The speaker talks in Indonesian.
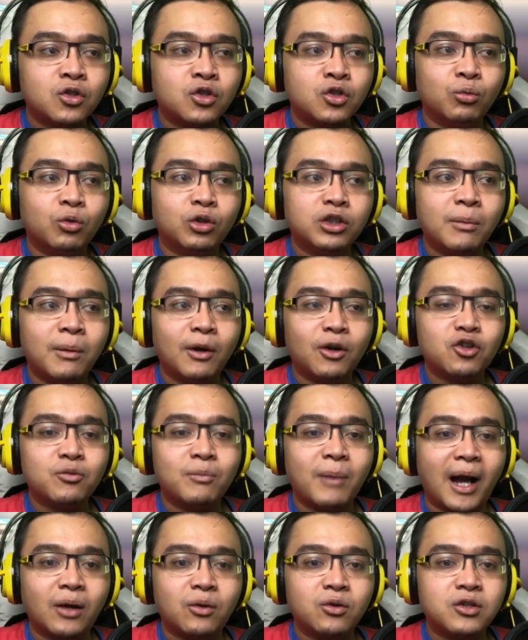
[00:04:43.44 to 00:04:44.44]
Semuanya
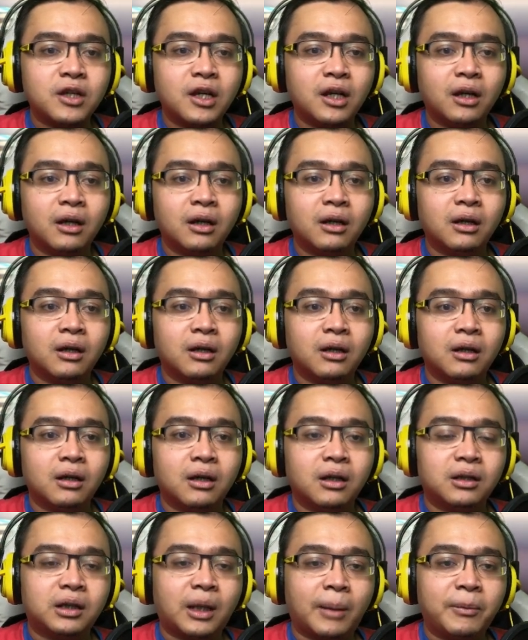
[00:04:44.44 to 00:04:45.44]
bagus-bagus sih.
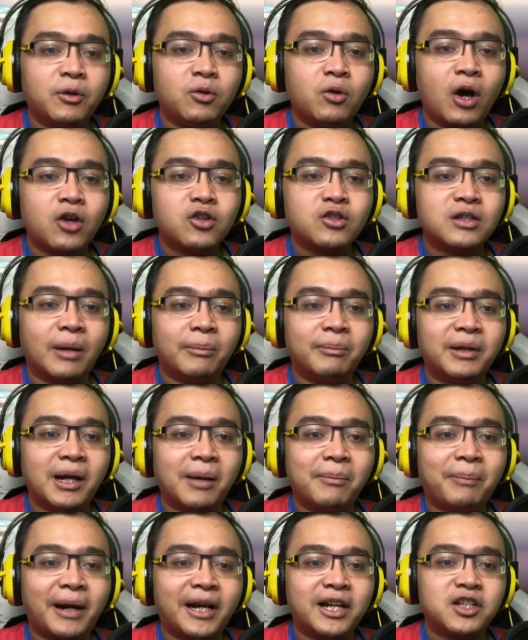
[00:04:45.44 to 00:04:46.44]
Tapi gua harus ngambil
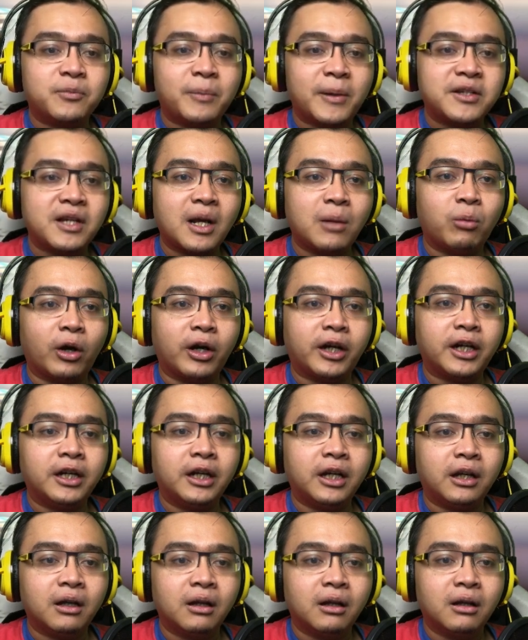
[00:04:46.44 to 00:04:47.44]
yang paling spesial buat
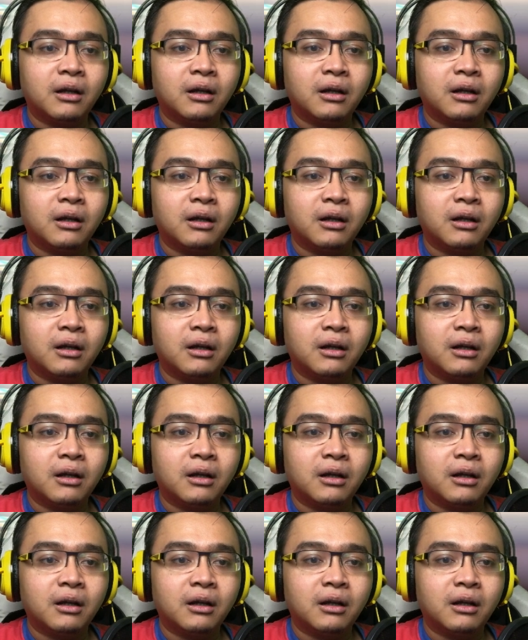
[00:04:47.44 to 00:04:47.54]
Rini.